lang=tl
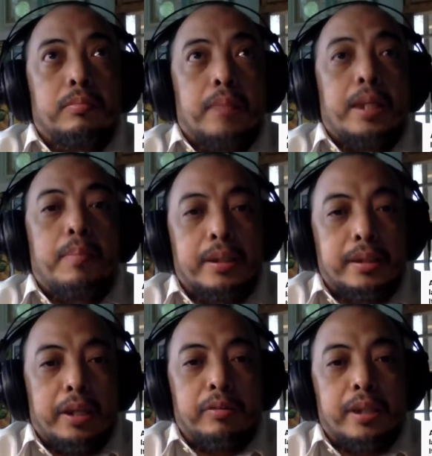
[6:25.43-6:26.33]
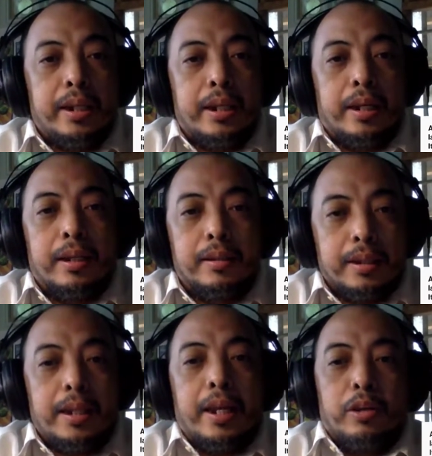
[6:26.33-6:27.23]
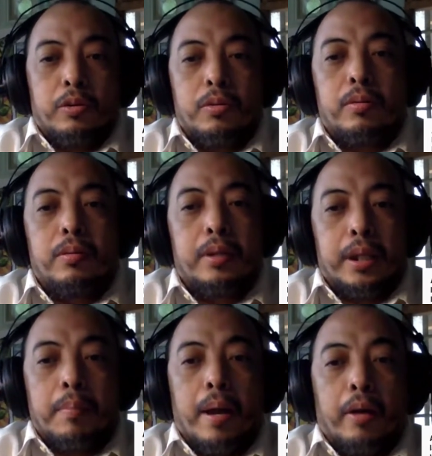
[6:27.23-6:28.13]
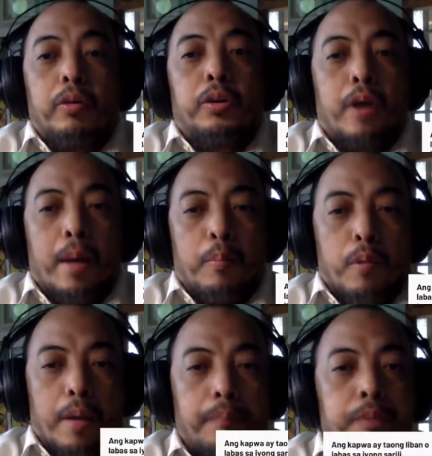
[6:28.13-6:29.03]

maliban sa iyong sarili, sila yung iba o yung kapwa.